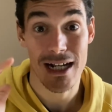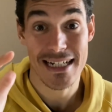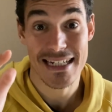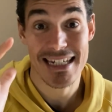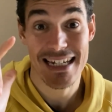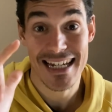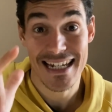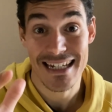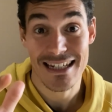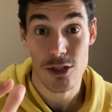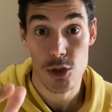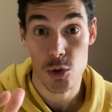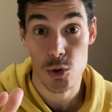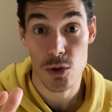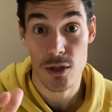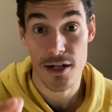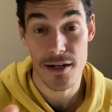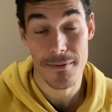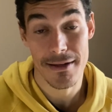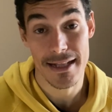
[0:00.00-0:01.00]
Así que
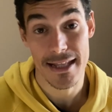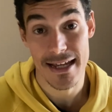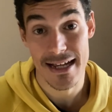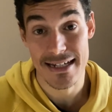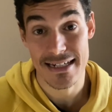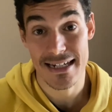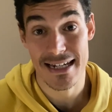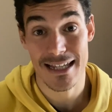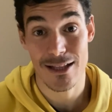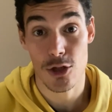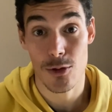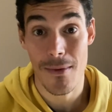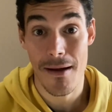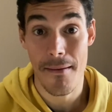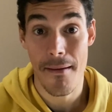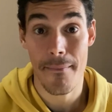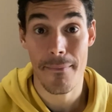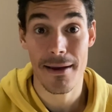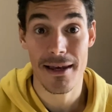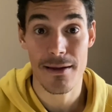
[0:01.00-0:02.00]
suscríbete. Así que toma
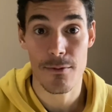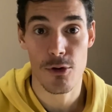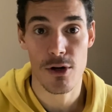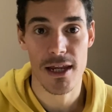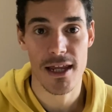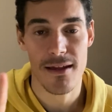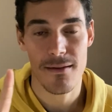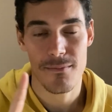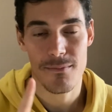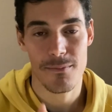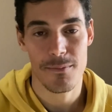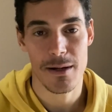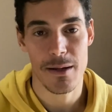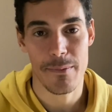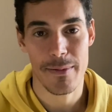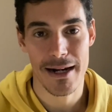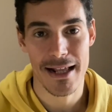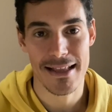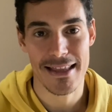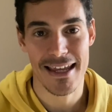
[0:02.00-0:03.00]
papel y bolí,
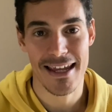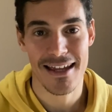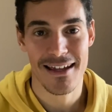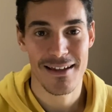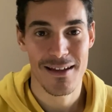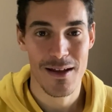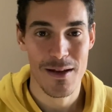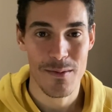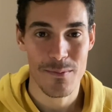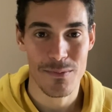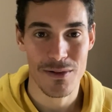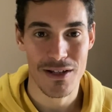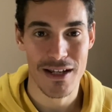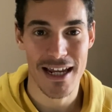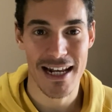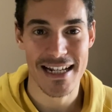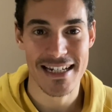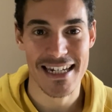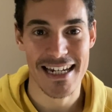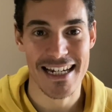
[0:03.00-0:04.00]
prepárate, porque
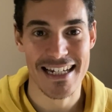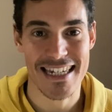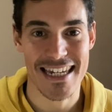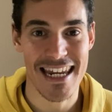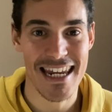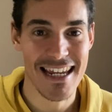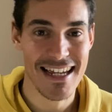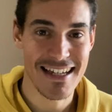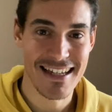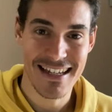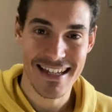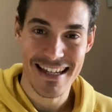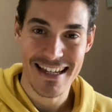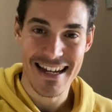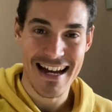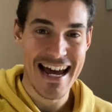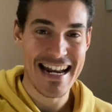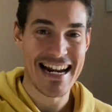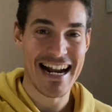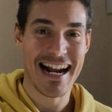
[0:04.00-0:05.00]
ahora sí que sí,
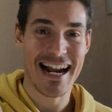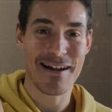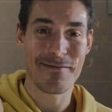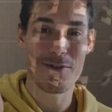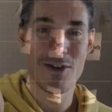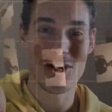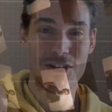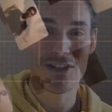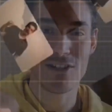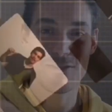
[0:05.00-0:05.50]
arrancamos.